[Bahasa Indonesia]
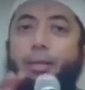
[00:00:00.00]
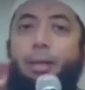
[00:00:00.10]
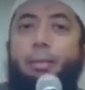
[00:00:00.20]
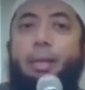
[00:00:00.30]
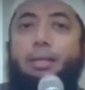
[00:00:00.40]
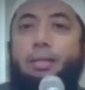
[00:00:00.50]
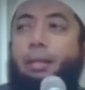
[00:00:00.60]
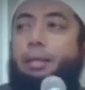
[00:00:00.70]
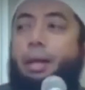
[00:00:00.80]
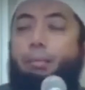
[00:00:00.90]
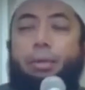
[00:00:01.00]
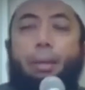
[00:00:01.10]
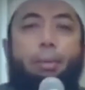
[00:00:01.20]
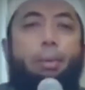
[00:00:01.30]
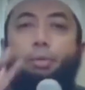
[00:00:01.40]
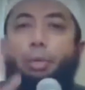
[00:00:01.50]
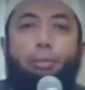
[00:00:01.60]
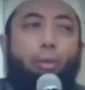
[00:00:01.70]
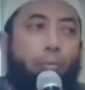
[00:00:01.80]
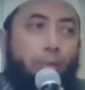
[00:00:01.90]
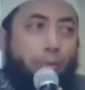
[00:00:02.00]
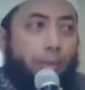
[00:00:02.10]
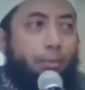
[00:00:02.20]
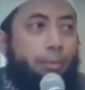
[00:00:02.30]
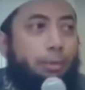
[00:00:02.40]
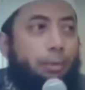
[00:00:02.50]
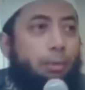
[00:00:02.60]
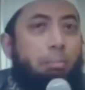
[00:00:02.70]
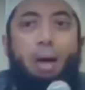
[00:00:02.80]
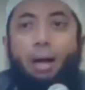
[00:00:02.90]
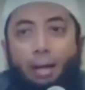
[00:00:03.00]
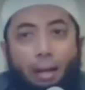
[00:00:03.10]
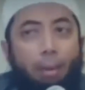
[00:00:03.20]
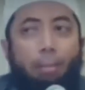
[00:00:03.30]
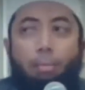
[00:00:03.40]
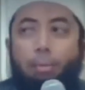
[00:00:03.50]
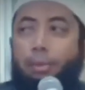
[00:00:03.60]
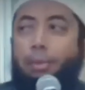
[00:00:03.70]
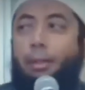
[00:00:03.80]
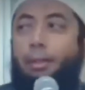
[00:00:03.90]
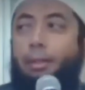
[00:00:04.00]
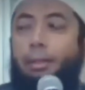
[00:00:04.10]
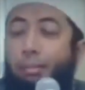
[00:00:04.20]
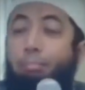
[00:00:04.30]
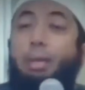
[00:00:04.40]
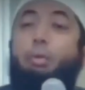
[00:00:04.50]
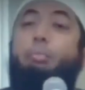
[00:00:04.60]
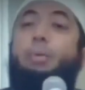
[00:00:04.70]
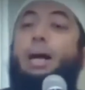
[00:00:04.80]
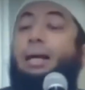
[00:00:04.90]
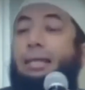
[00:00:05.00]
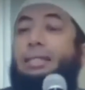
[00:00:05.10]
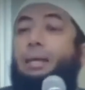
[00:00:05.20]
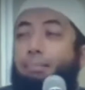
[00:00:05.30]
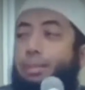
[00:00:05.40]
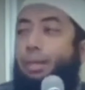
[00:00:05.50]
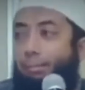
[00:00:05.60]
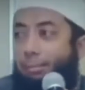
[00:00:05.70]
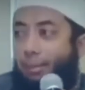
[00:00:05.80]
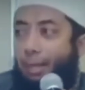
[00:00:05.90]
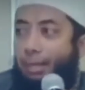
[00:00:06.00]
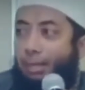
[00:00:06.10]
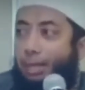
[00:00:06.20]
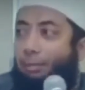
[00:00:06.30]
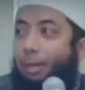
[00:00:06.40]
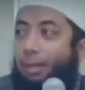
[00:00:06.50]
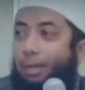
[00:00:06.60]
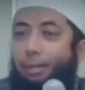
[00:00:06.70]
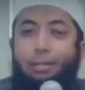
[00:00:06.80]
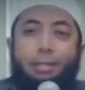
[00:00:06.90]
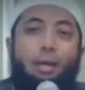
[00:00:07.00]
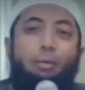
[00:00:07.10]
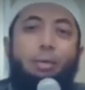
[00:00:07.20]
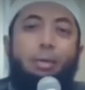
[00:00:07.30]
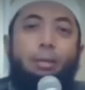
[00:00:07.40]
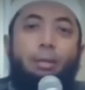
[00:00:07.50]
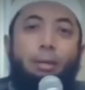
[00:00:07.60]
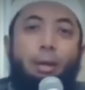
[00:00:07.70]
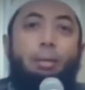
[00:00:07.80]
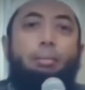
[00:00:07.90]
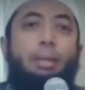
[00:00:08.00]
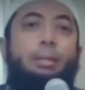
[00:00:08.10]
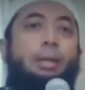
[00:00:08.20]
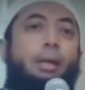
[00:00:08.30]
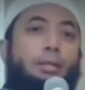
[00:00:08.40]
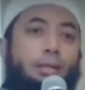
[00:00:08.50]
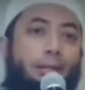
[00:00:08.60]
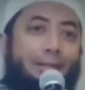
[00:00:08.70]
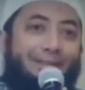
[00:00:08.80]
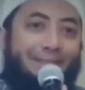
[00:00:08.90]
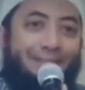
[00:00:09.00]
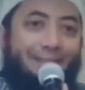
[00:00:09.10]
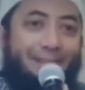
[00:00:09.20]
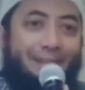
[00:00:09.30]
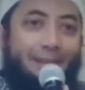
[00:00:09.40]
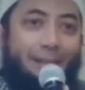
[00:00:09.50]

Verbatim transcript: Dia bilang saya tidak buat apa-apa kecuali minum zam-zam. Makan apa-apa pun tidak. Minum air zam-zam yang selama ini kita selalu ah benar nggak sih gitu. Kan.